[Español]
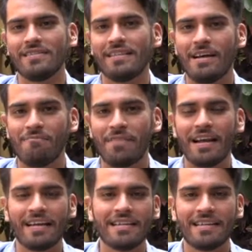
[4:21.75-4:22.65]
O sea,
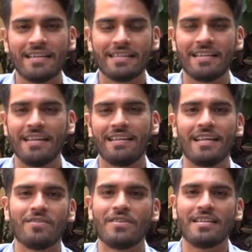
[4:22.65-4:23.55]
¿para qué entrar en
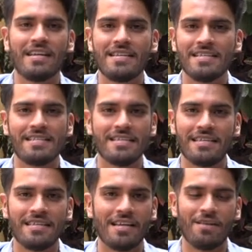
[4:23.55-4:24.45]
tanto detalle
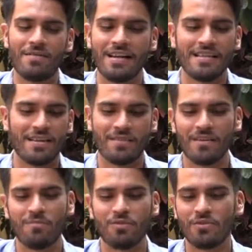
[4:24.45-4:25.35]
si al final llego
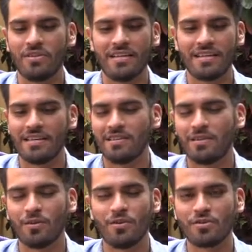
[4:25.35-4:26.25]
al punto en que
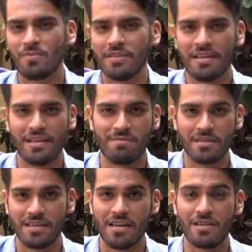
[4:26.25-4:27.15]
todos comentan que el
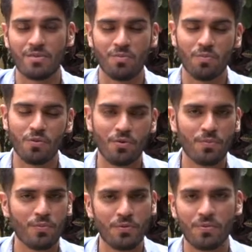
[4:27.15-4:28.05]
mezcal es muy,
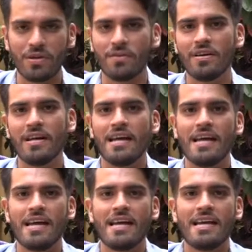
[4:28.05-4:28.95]
muy bueno?
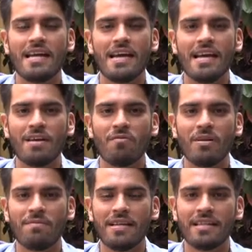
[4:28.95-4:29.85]
E
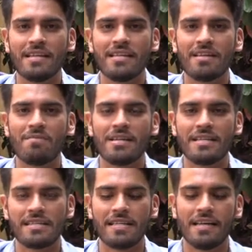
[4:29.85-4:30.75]
igualmente también
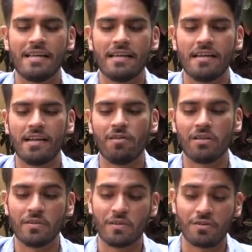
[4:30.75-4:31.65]
este, en
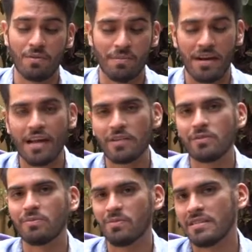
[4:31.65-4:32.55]
cuanto a los
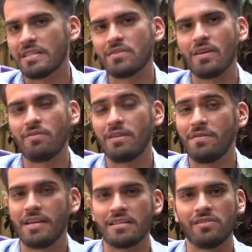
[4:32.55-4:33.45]
preparados, pues eso, la
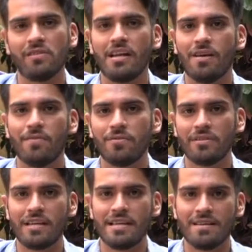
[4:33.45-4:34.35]
unificación de la
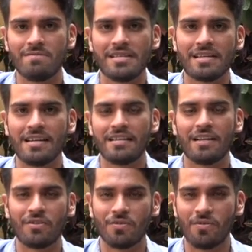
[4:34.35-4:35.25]
fruta y el mezcal,
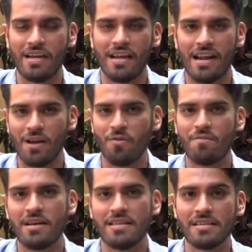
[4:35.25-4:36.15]
tanto en
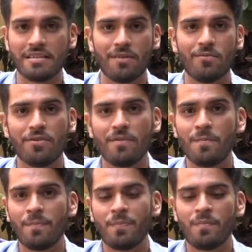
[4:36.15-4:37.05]
aroma y en sabor,
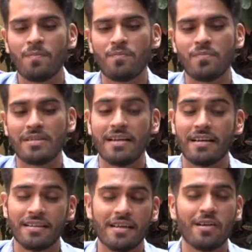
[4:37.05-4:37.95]
pues a la
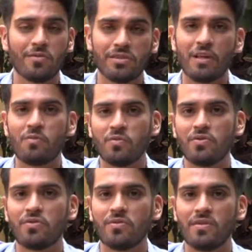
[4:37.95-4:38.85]
gente le ha gustado
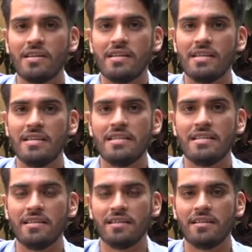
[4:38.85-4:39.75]
mucho
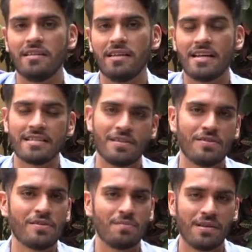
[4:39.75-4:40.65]
y gracias a
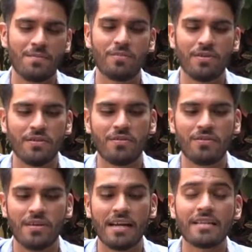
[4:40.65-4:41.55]
Dios siempre he
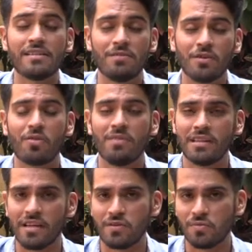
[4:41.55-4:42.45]
podido, he recibido
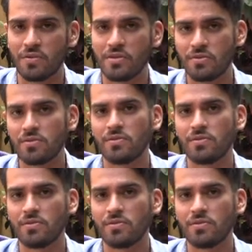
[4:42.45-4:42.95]
comentarios buenos.